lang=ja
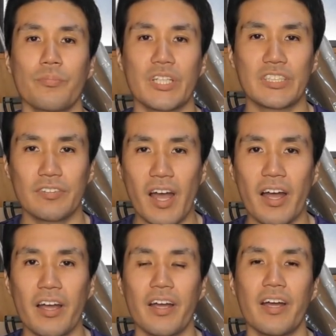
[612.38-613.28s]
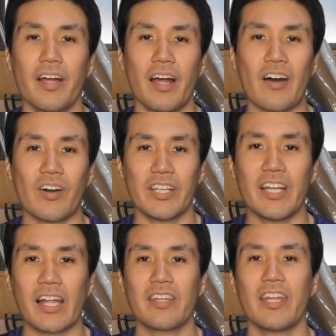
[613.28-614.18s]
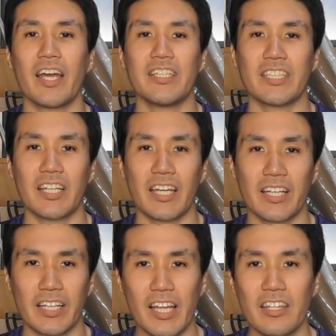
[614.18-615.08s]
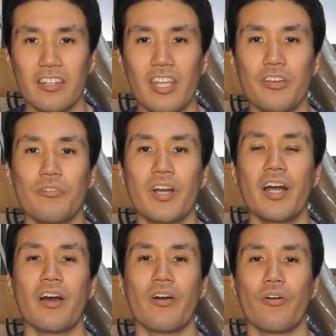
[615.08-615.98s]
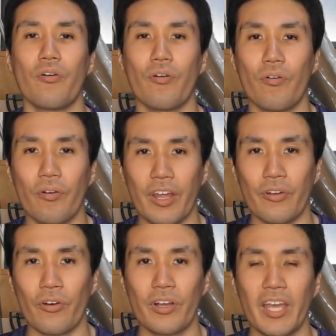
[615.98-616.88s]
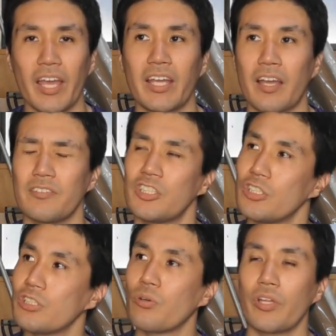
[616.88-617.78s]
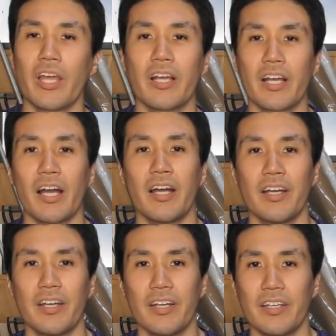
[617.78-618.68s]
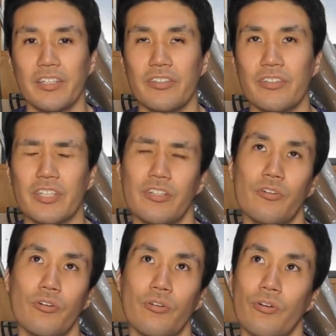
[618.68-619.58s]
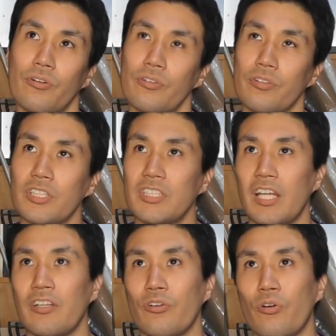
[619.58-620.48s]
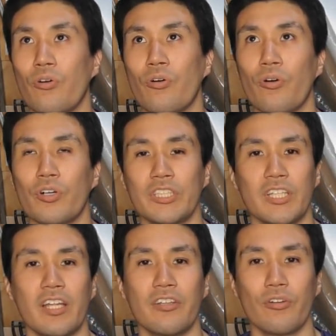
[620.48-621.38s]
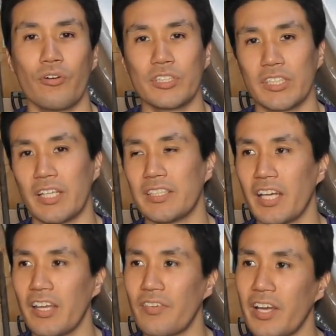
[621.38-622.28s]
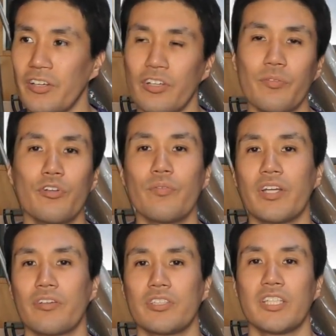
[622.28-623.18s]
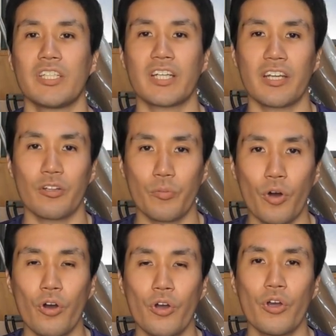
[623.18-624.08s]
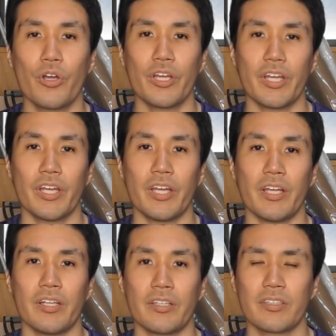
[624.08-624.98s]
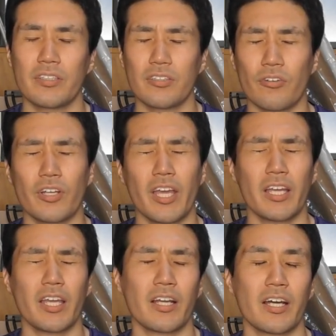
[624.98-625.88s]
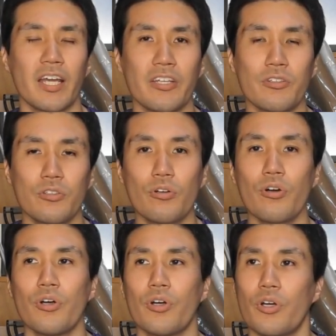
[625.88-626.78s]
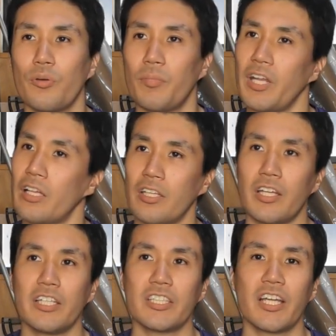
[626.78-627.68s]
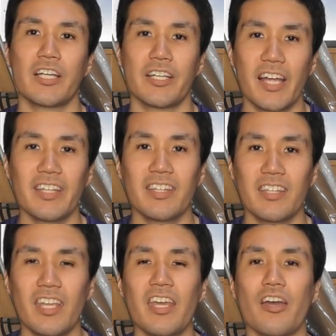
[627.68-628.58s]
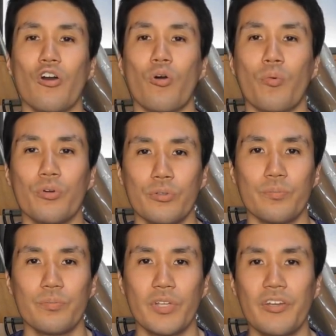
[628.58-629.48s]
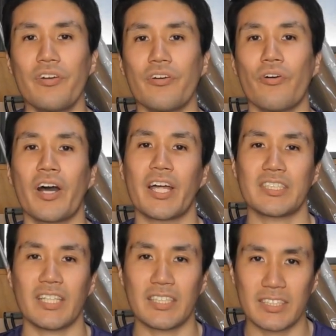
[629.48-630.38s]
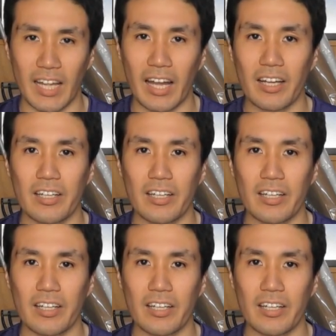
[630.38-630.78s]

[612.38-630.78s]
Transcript: 実はあまりなってないんじゃないかなっていうのが俺の経験。じゅうごねんかん有機農法、自然農法、自然農、自然栽培、いろんなものを勉強してきたけれども、えー、その経験から言うと、まあ、なってないんじゃないかなって思うっていうお話でした。